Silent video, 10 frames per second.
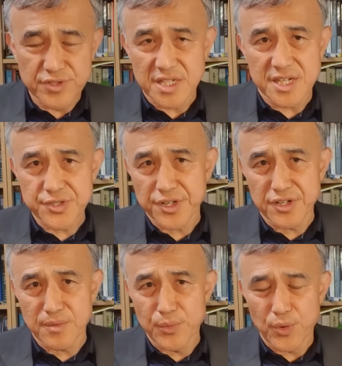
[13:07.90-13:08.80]

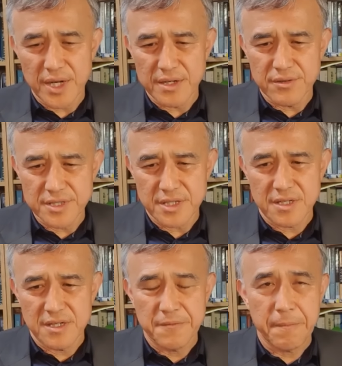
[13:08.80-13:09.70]
군사작전이라건뭘 하는
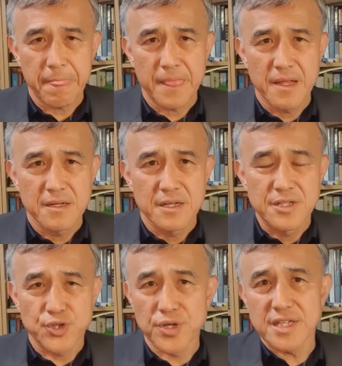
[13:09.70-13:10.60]
거냐.
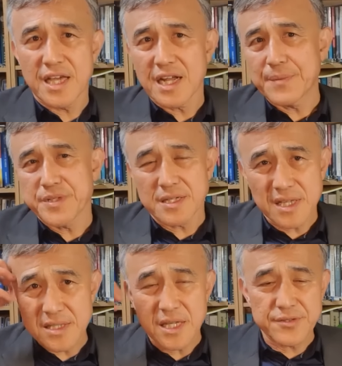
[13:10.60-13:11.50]
적이 나를 갑자기
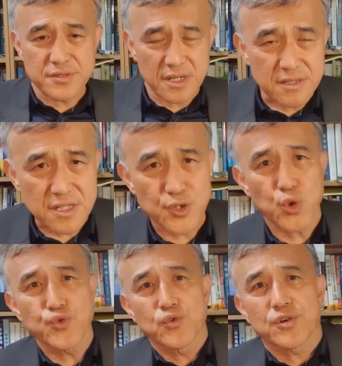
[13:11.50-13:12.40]
딱 때렸을 때 그때
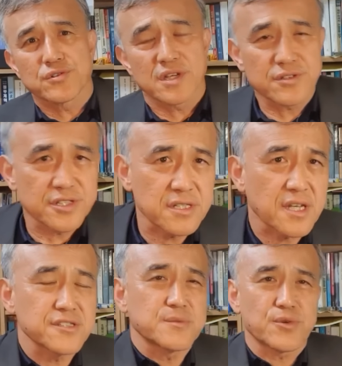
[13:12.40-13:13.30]
총두고 일어나서
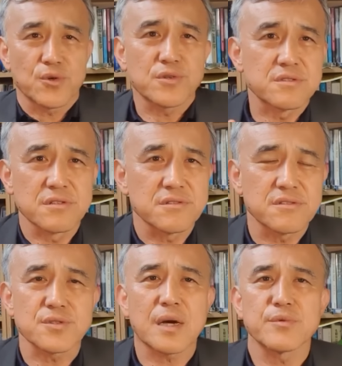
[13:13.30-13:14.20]
실탄 집어넣고
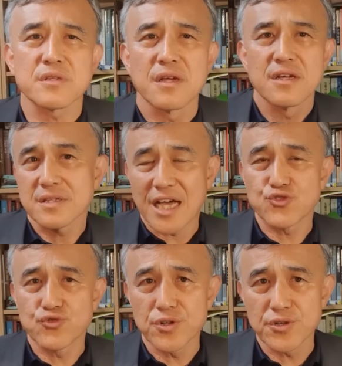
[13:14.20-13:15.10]
드드득 하면 다
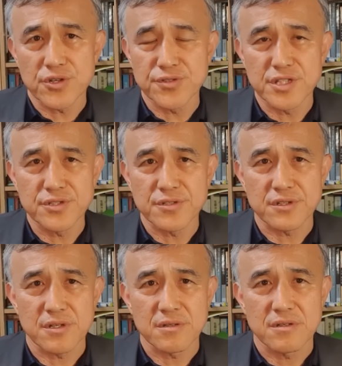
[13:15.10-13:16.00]
죽어요.
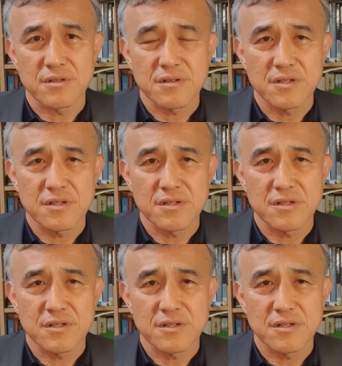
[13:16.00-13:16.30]
현대전에서는.